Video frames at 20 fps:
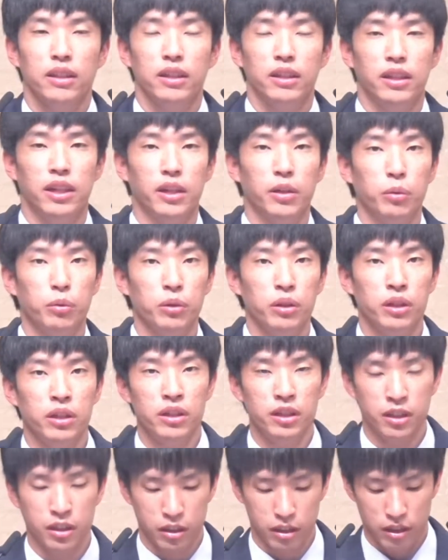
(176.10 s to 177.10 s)
네,
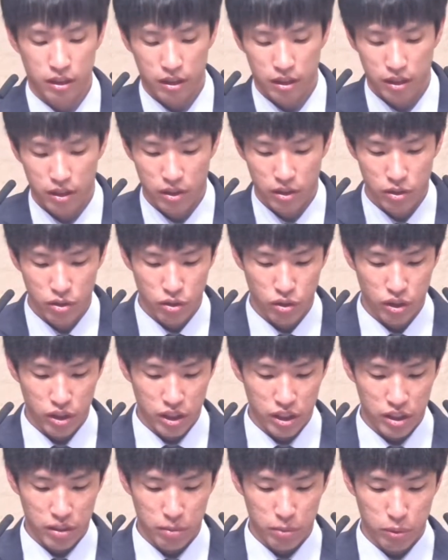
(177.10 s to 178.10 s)
오늘은 6월
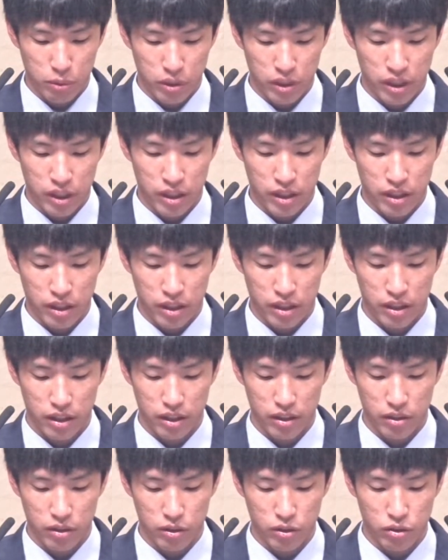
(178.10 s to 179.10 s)
25일
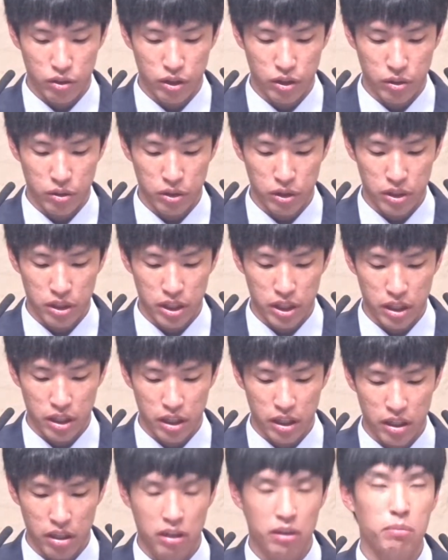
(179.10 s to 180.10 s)
6.25
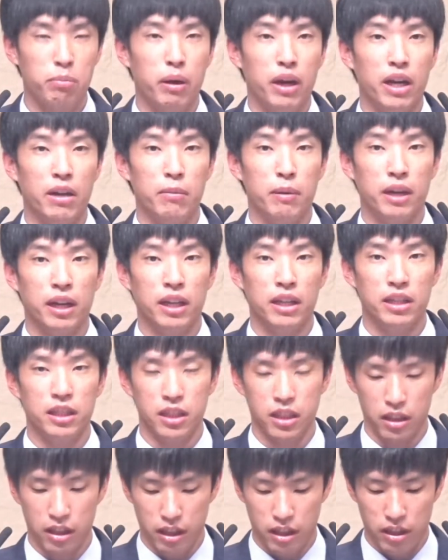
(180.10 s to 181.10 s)
전쟁이 발발한
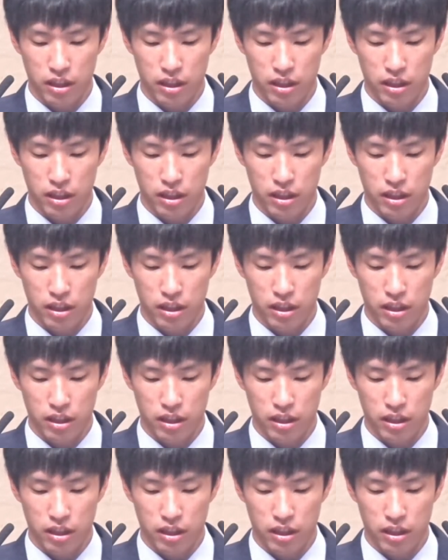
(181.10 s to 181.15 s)
지